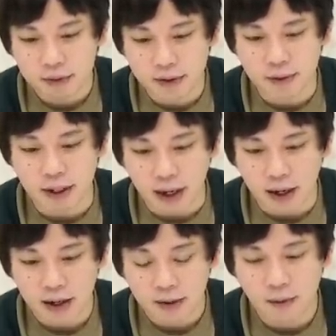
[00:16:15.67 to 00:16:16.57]
強さが
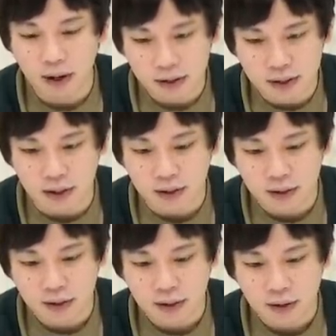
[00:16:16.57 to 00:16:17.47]
おかしい
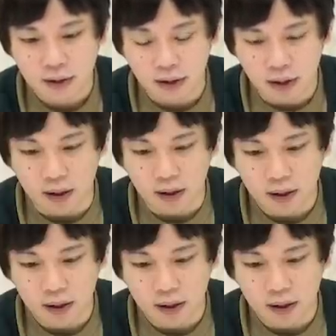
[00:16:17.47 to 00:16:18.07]
うん